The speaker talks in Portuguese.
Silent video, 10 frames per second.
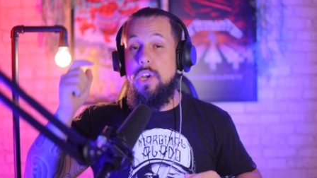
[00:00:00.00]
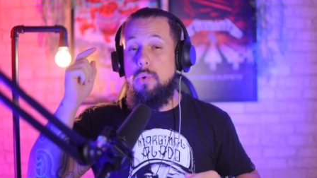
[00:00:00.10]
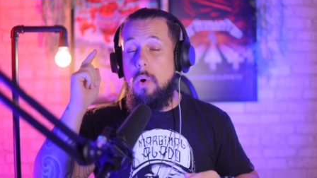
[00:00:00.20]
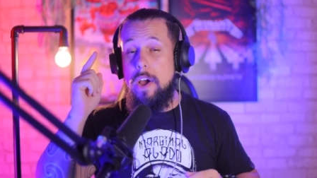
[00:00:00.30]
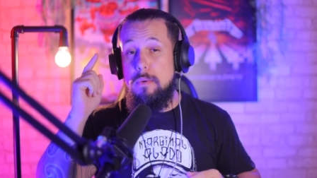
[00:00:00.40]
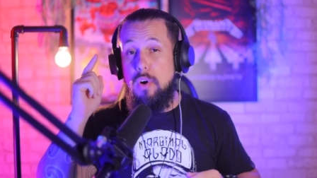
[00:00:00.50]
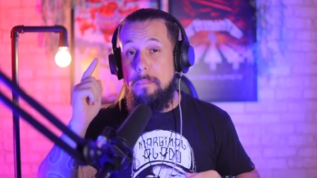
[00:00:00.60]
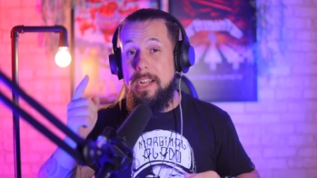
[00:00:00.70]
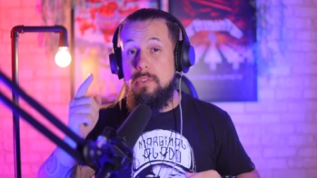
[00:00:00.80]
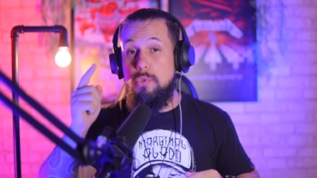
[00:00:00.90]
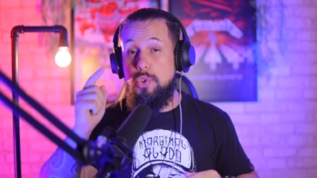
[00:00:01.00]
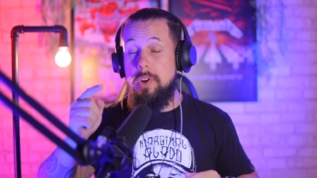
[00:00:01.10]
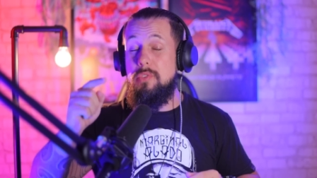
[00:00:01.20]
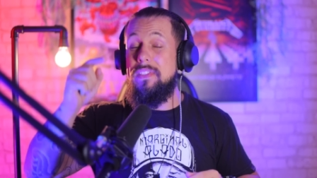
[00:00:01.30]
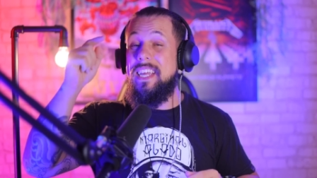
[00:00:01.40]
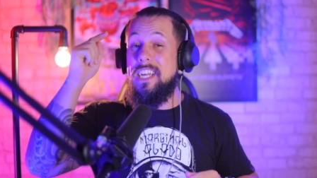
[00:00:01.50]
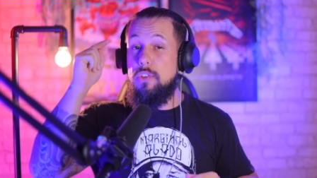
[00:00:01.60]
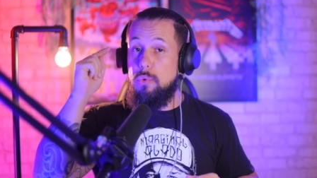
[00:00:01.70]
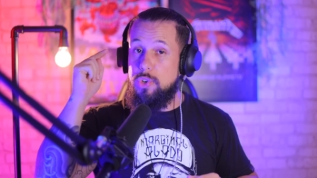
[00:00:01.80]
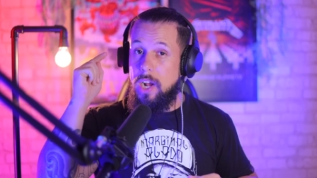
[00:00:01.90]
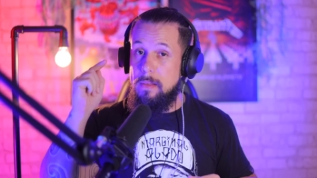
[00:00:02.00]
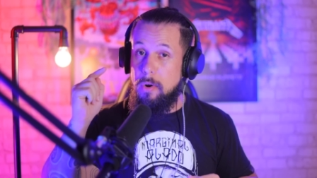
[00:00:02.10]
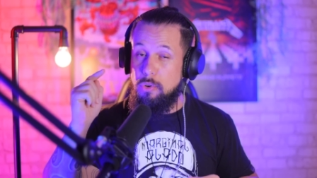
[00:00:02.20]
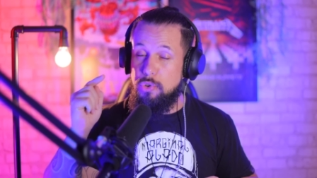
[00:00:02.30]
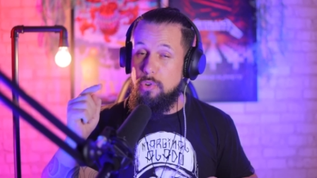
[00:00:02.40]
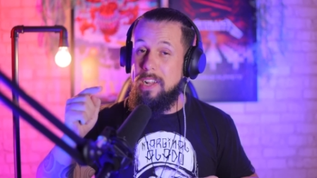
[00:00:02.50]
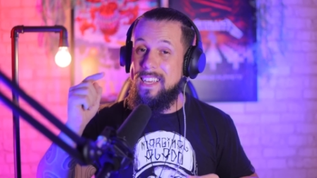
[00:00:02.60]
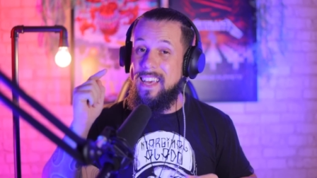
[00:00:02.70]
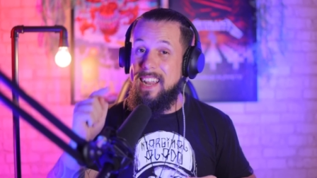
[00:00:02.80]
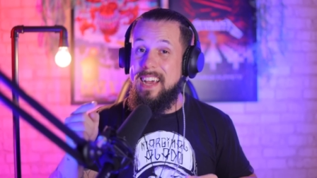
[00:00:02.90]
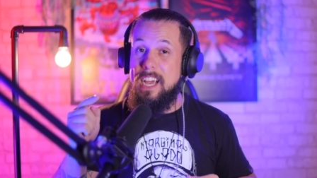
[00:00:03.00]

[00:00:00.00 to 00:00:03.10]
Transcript: e qual era o momento do Chorão dentro do Charlie Brown Jr. naquela